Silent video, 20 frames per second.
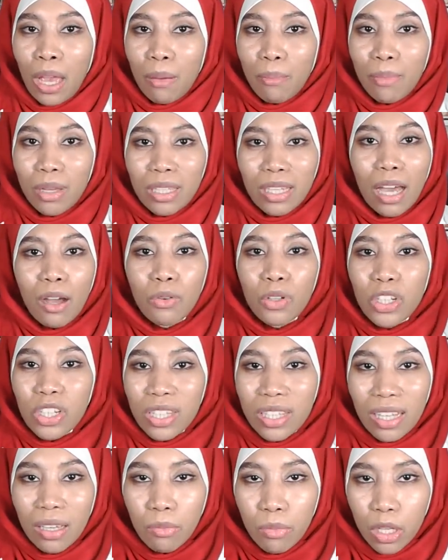ما تحاوليش
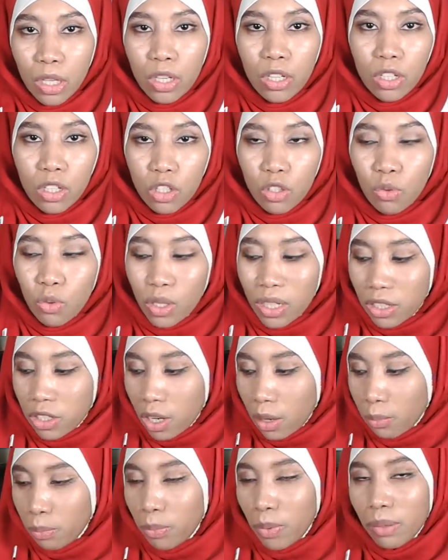تستعملي دوك لي
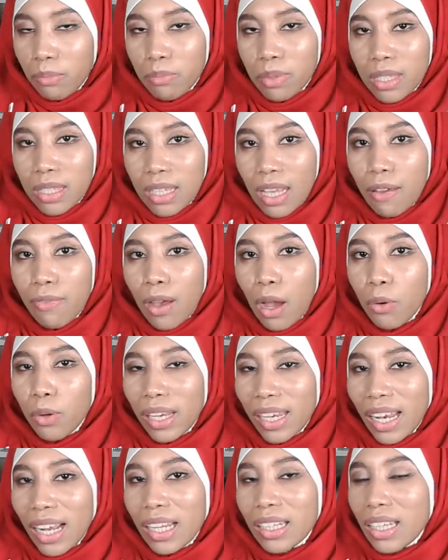شامبوان بزاف او
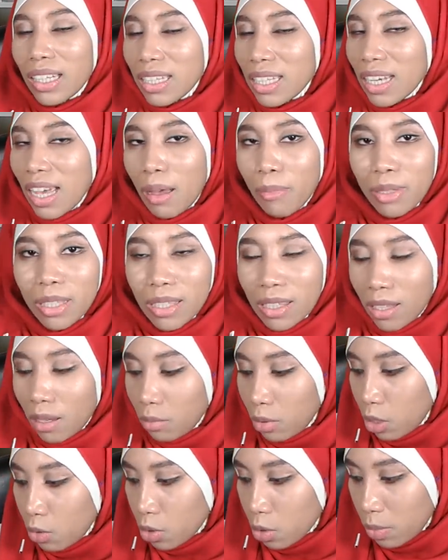الا قدرتي كاع ما
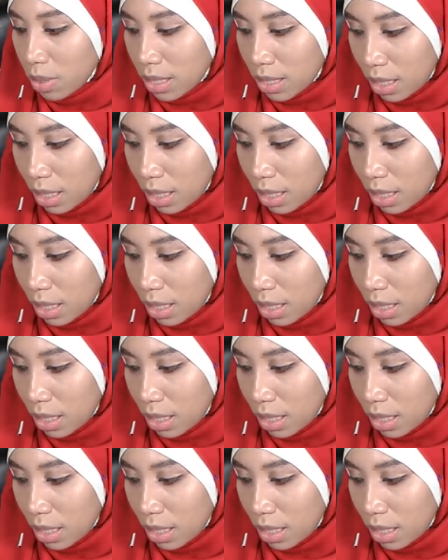تستعمليهمش ما